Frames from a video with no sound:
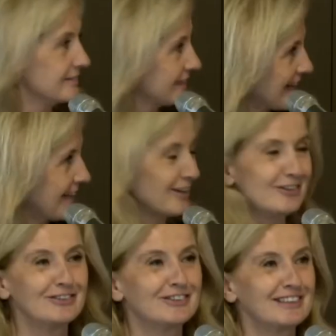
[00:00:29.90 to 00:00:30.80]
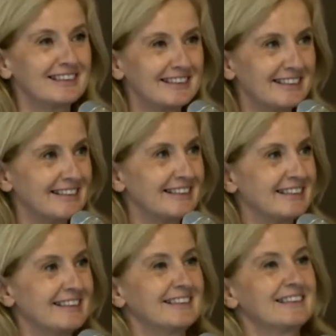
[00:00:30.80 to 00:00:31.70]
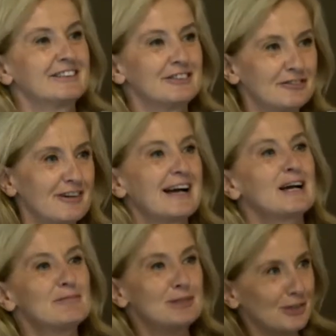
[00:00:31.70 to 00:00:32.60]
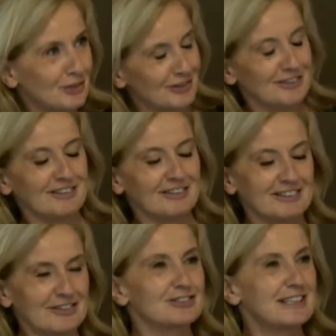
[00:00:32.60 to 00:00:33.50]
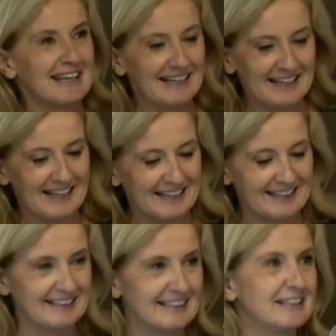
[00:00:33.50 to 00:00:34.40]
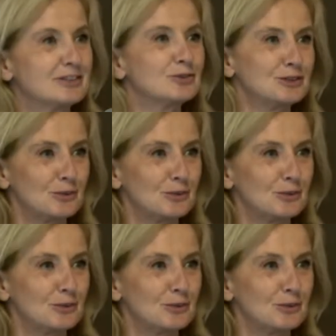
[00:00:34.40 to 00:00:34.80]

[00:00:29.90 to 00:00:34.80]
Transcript: Carlo, eh, eh, Fabio, eh, Rosella e, e, tutti